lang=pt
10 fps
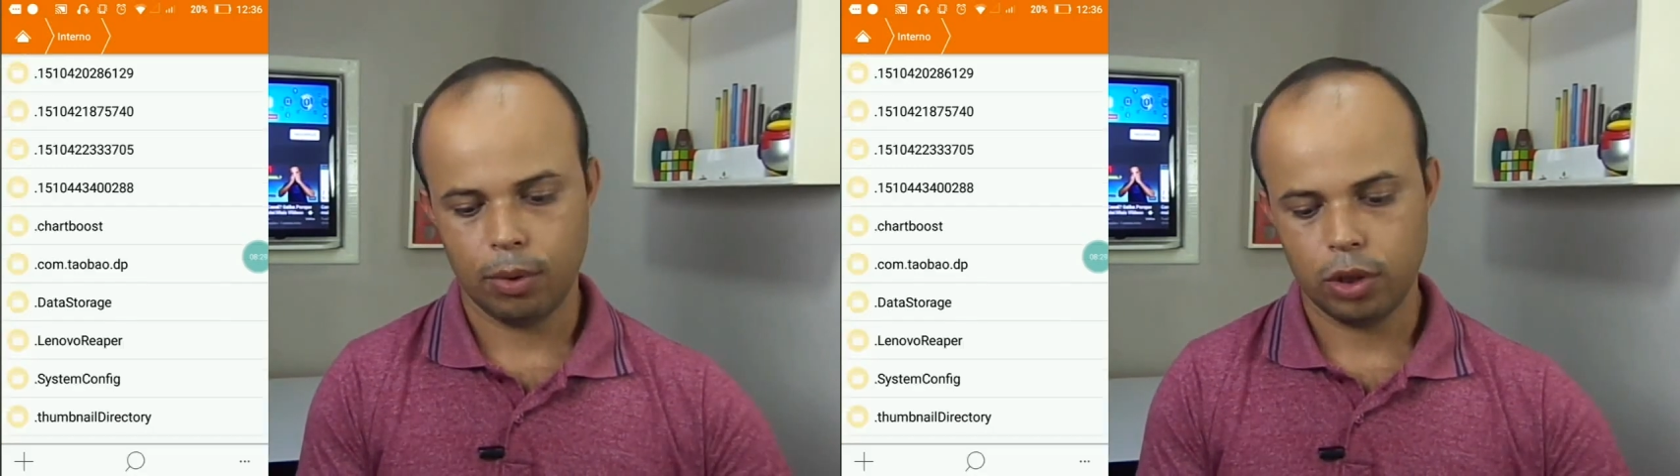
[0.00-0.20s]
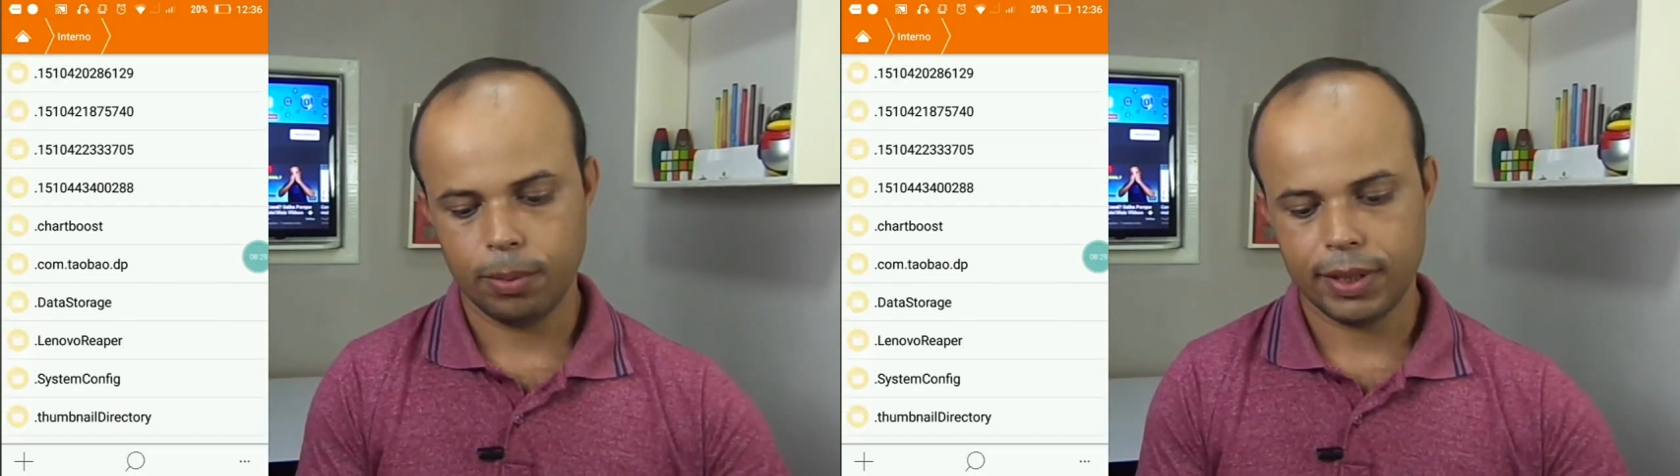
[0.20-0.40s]

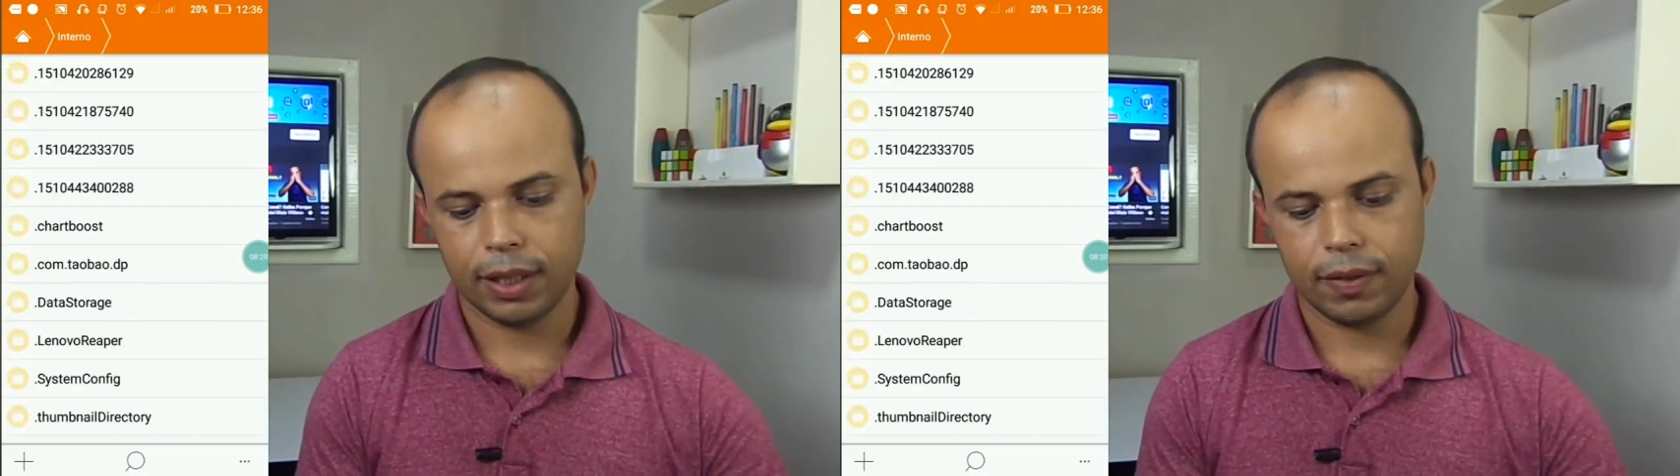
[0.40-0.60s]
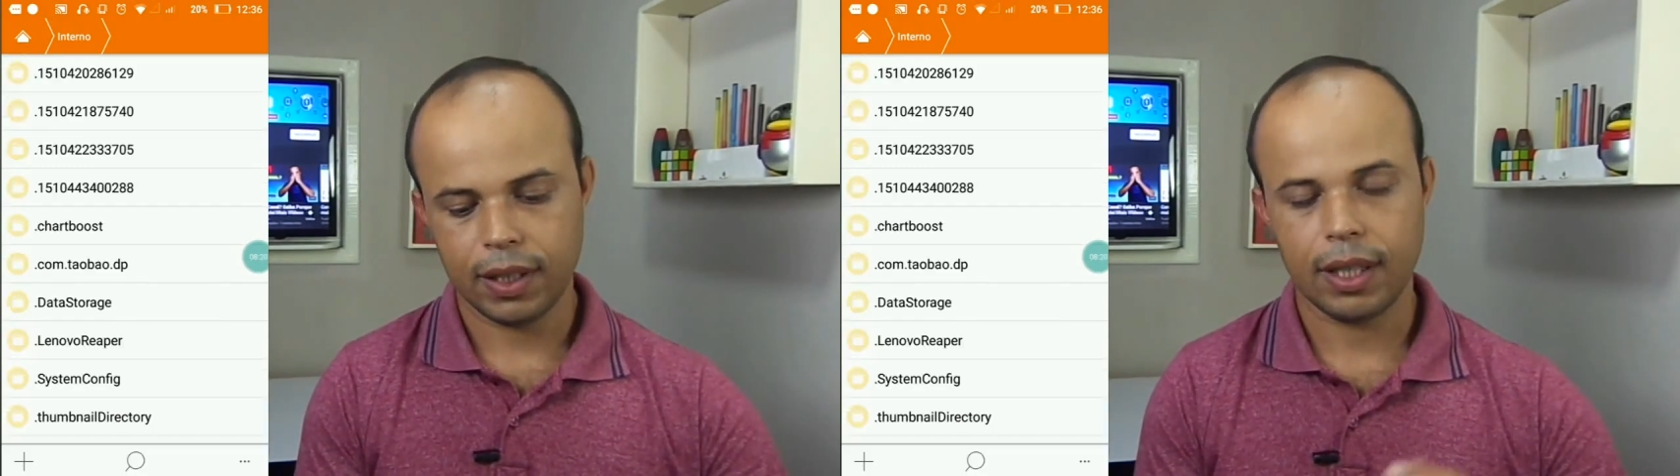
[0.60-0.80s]
Pode
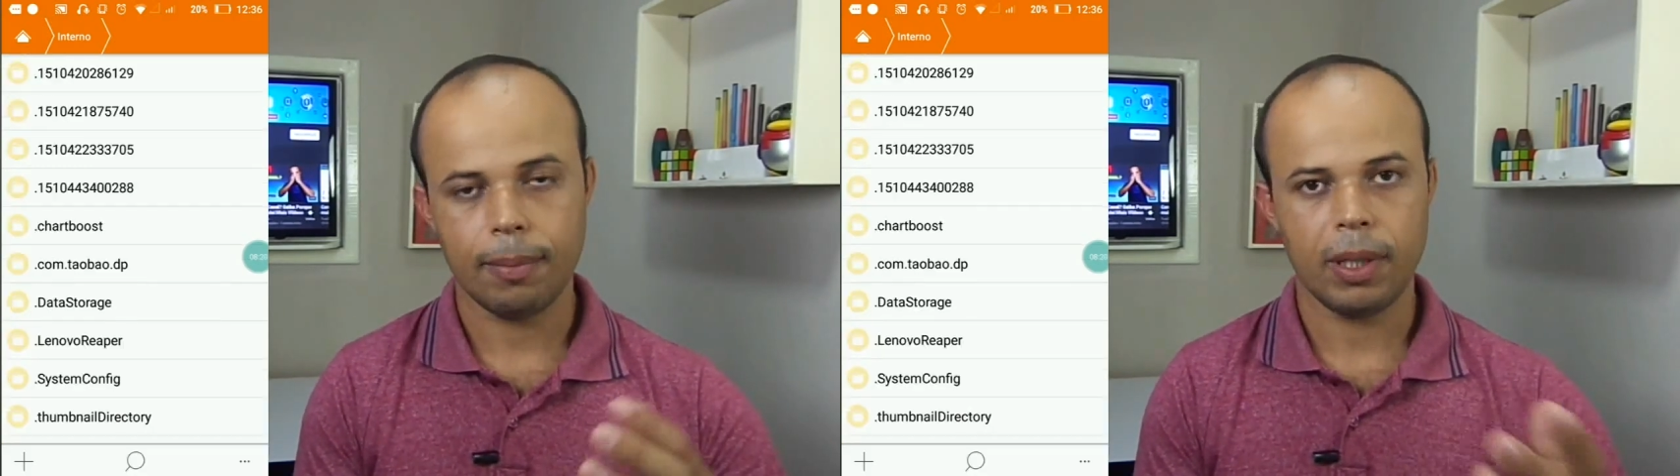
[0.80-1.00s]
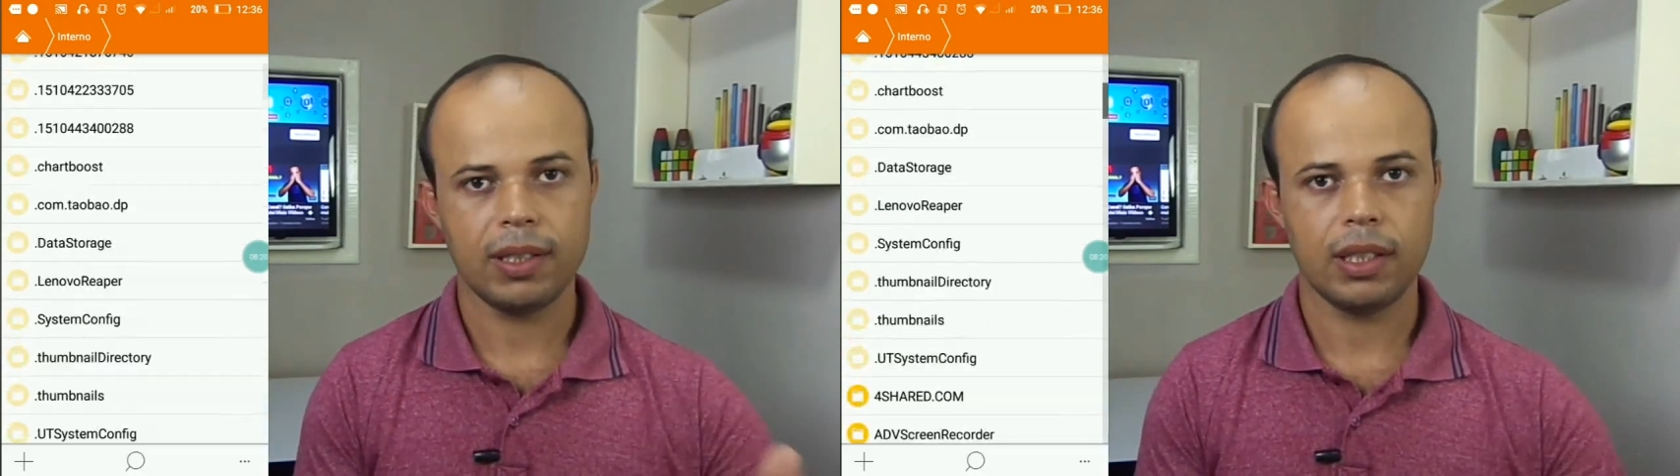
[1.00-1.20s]
observar que
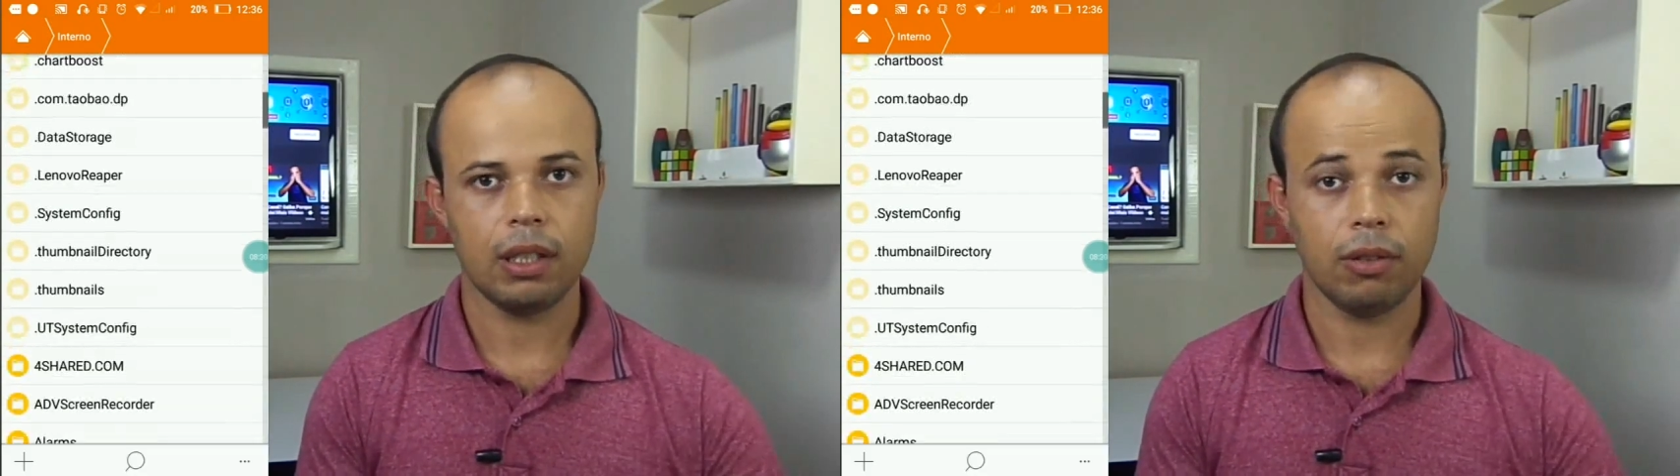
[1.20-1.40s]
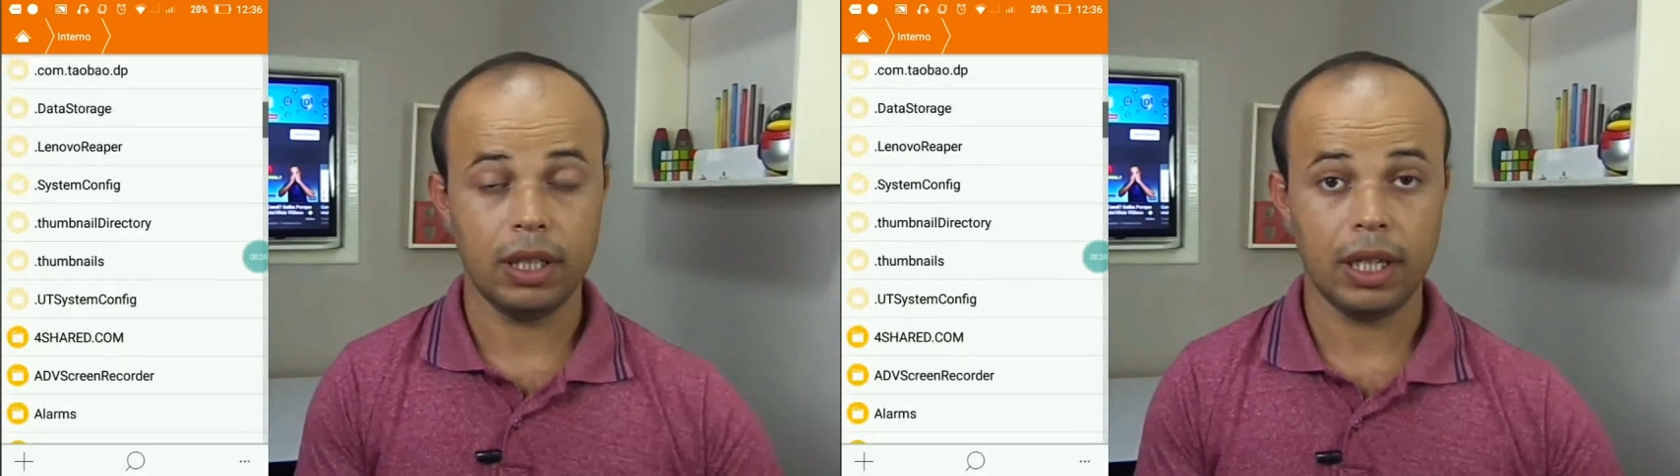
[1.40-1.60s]

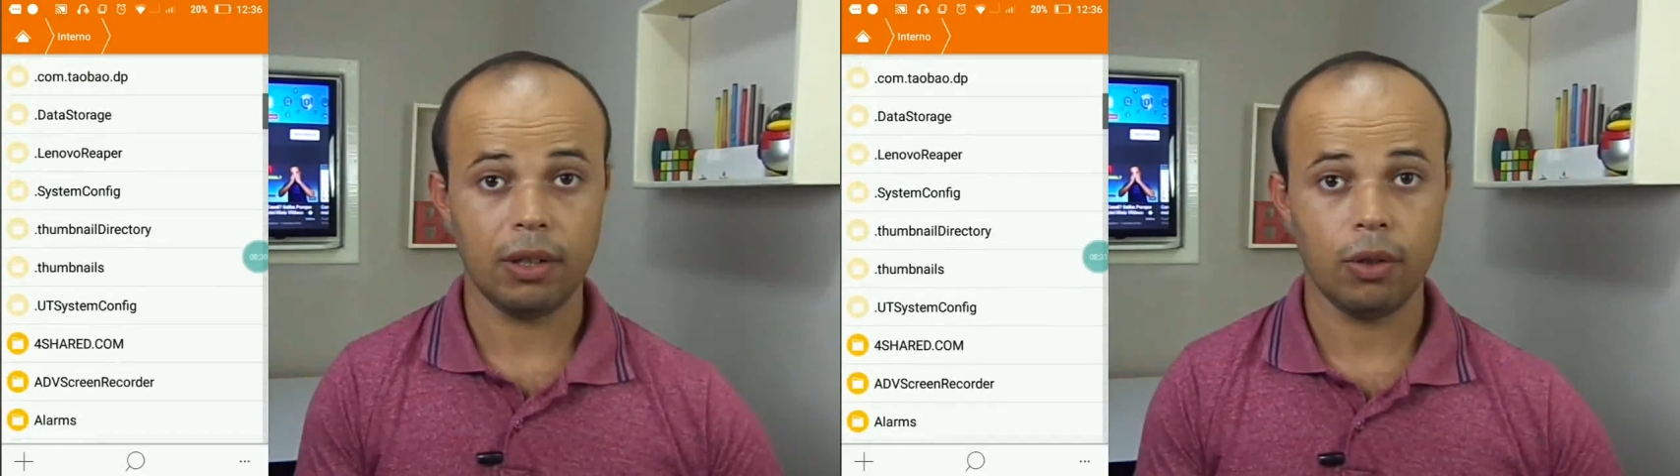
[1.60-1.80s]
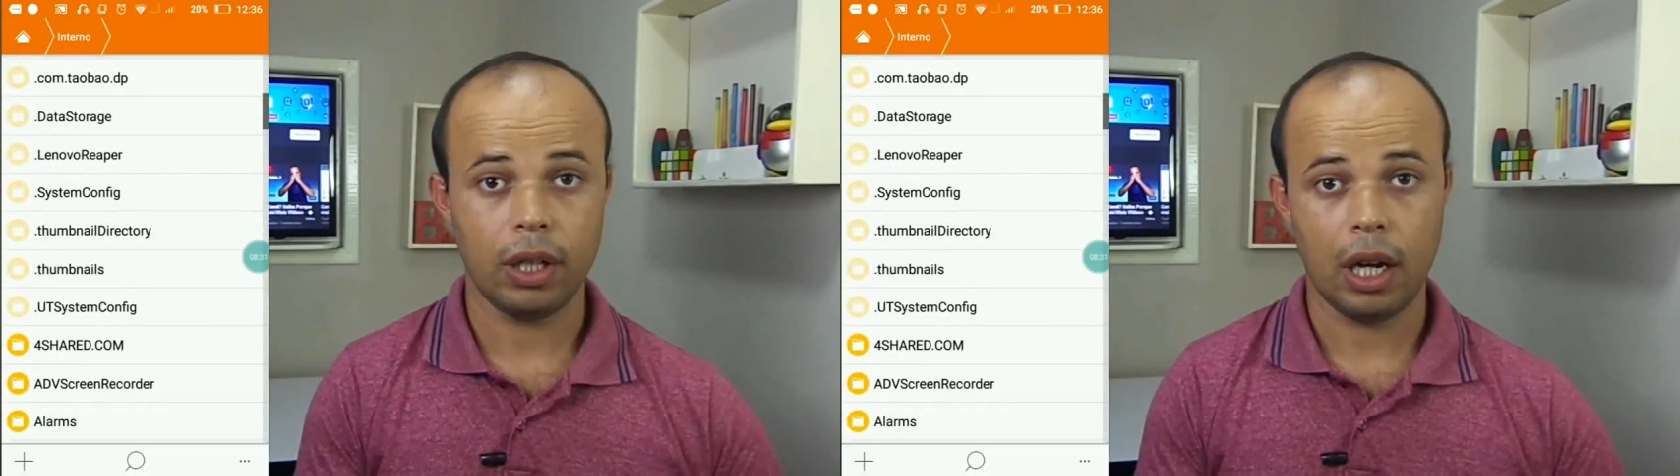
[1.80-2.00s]
apareceram aí agora